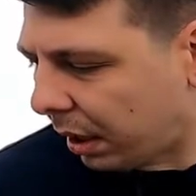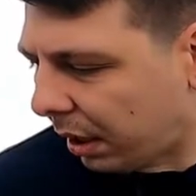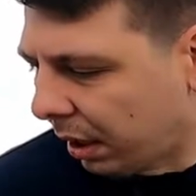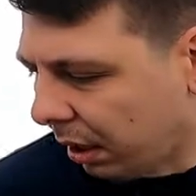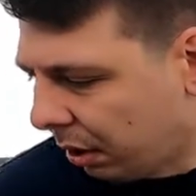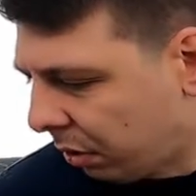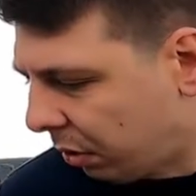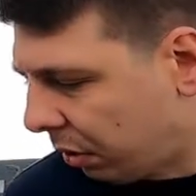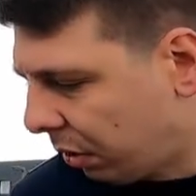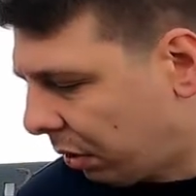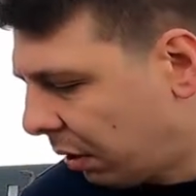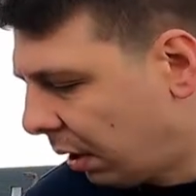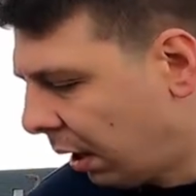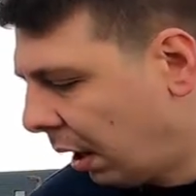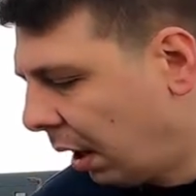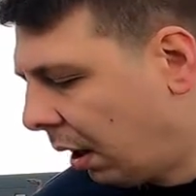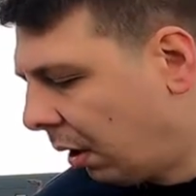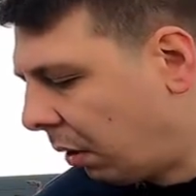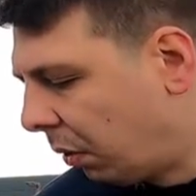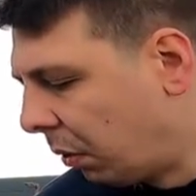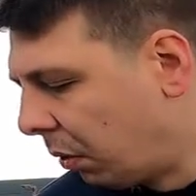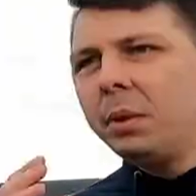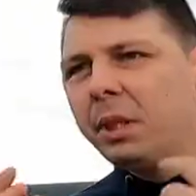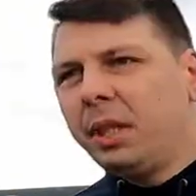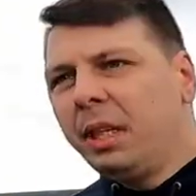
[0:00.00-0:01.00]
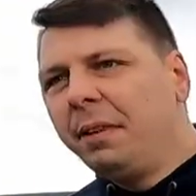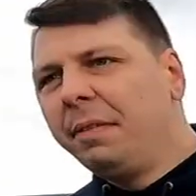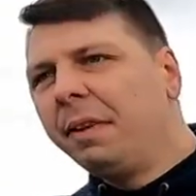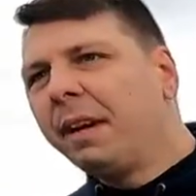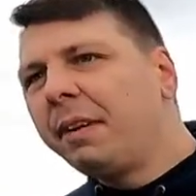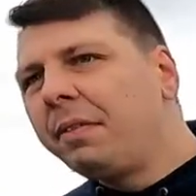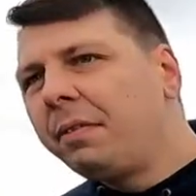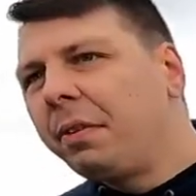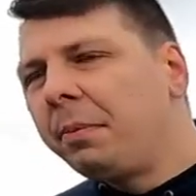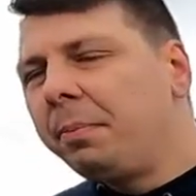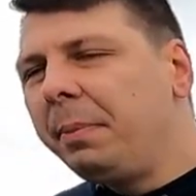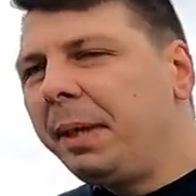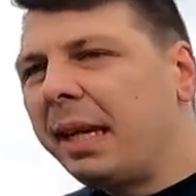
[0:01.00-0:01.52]
erkennen könnt. Und die
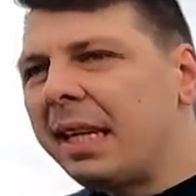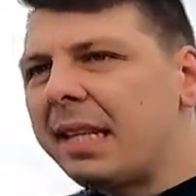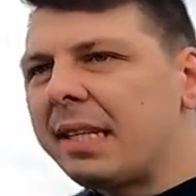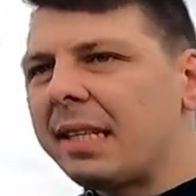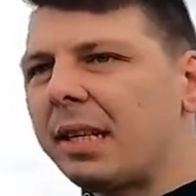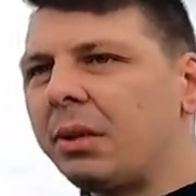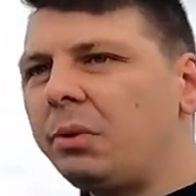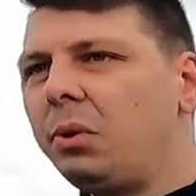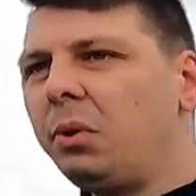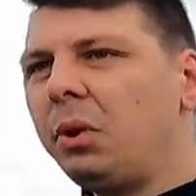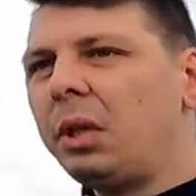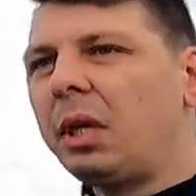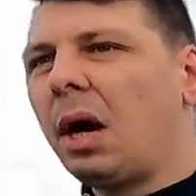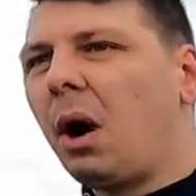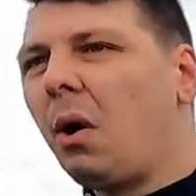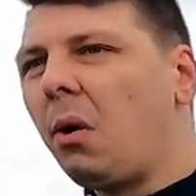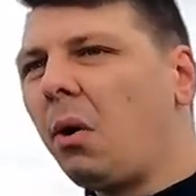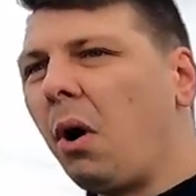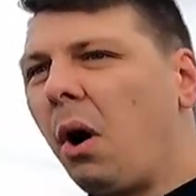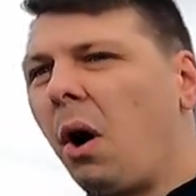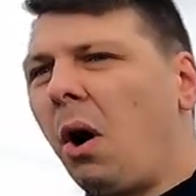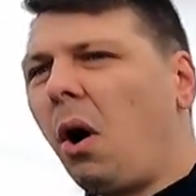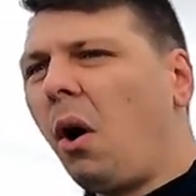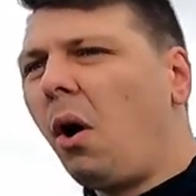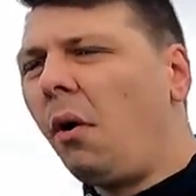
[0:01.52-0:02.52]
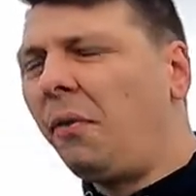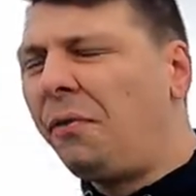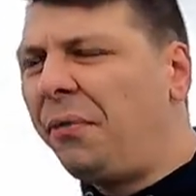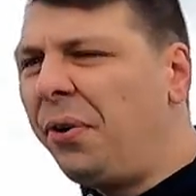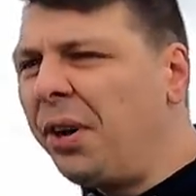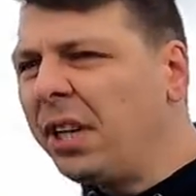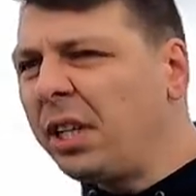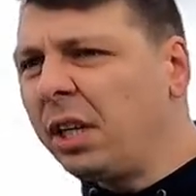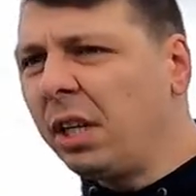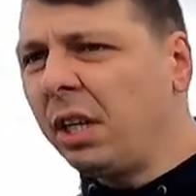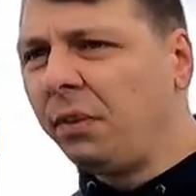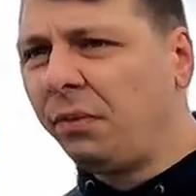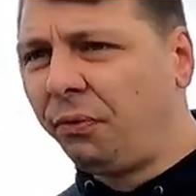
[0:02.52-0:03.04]
werden von mir jetzt natürlich auch
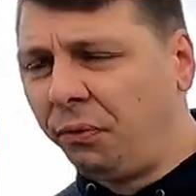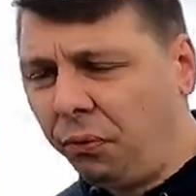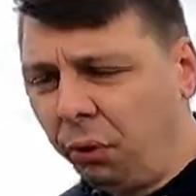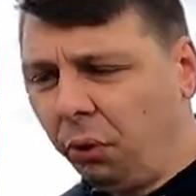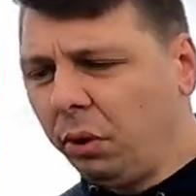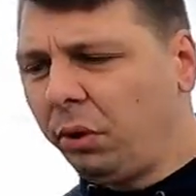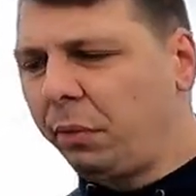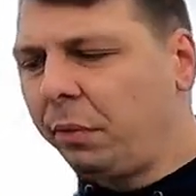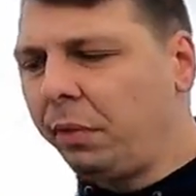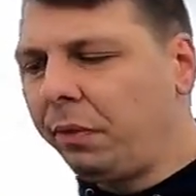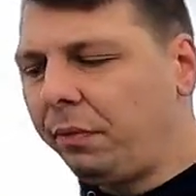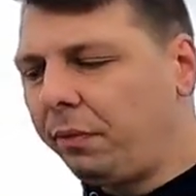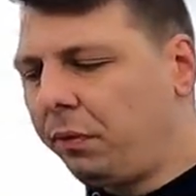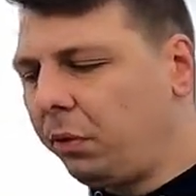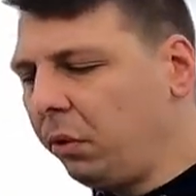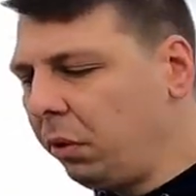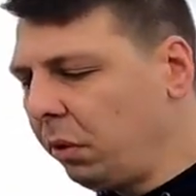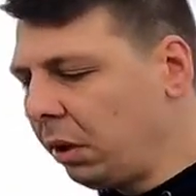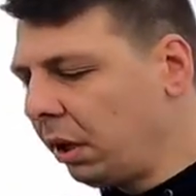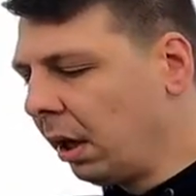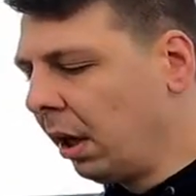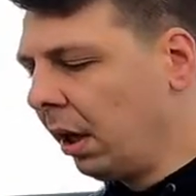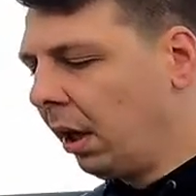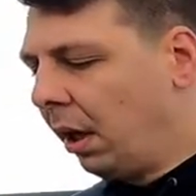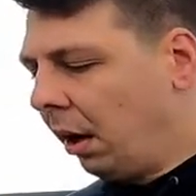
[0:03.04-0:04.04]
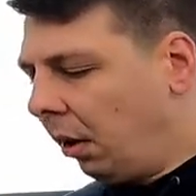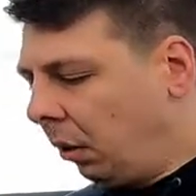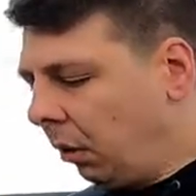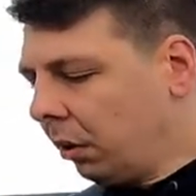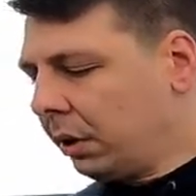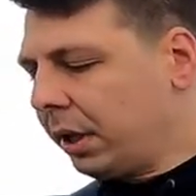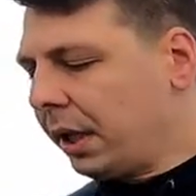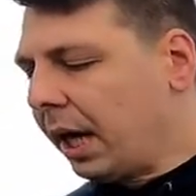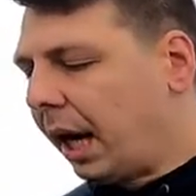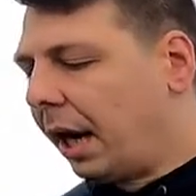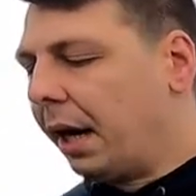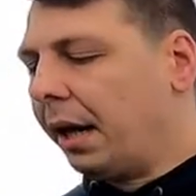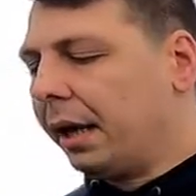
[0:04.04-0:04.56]
official food reviewed.
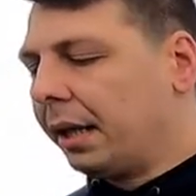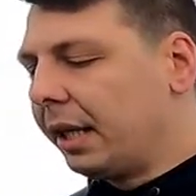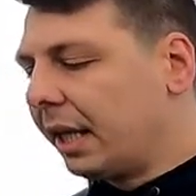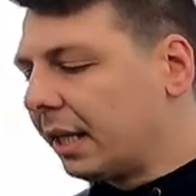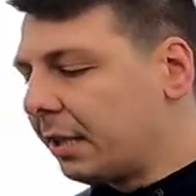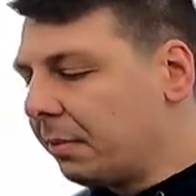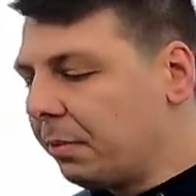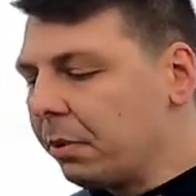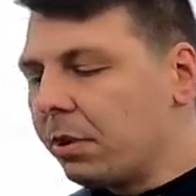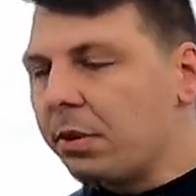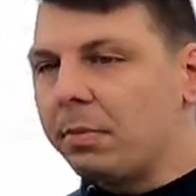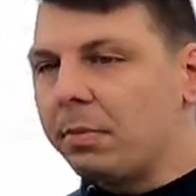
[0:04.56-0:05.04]
Und ja, jetzt